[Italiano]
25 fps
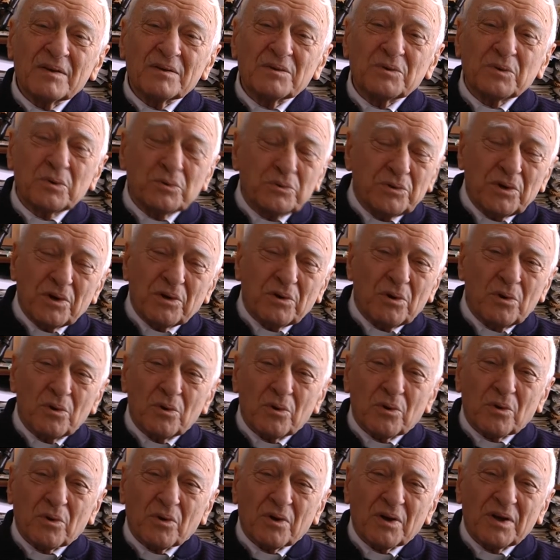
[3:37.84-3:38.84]
tutti
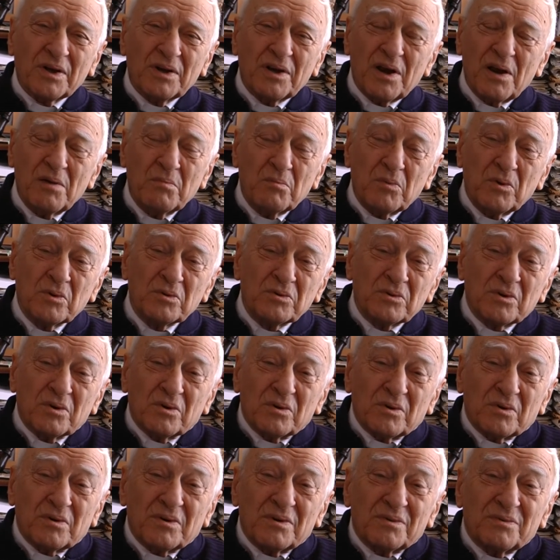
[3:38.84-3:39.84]
coloro che nel
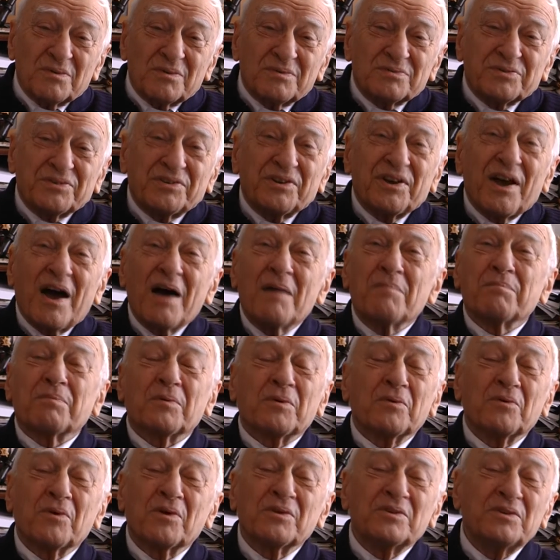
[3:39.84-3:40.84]
mondo si
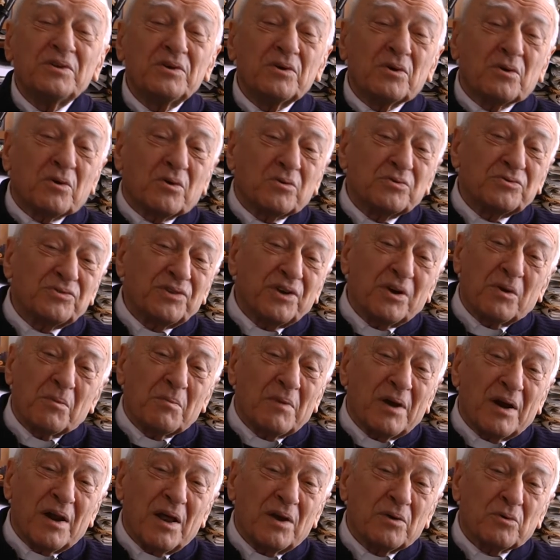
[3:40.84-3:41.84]
aprono a Dio così
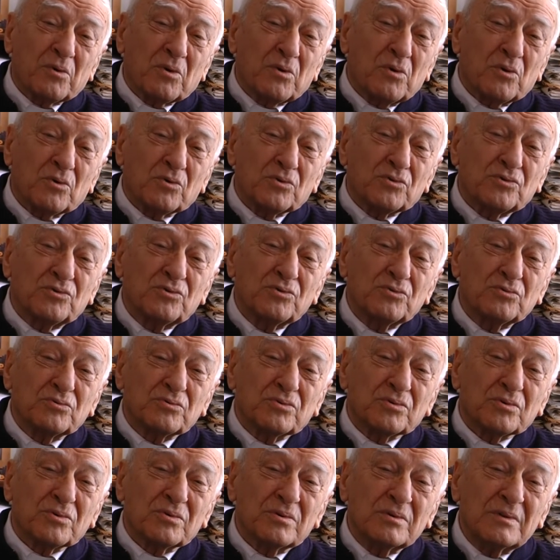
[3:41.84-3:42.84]
come l'hanno
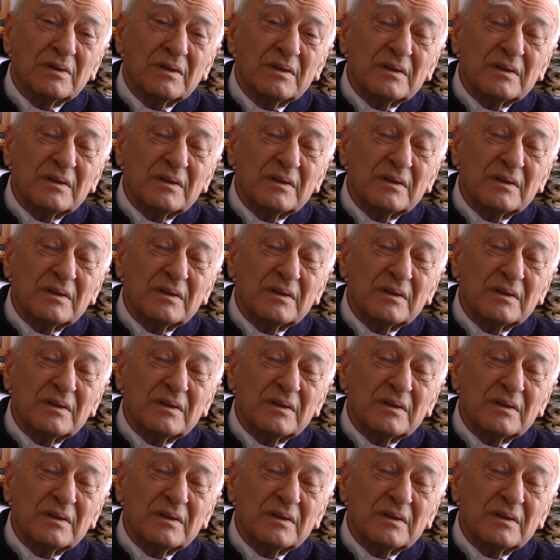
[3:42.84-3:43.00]
conosciuto,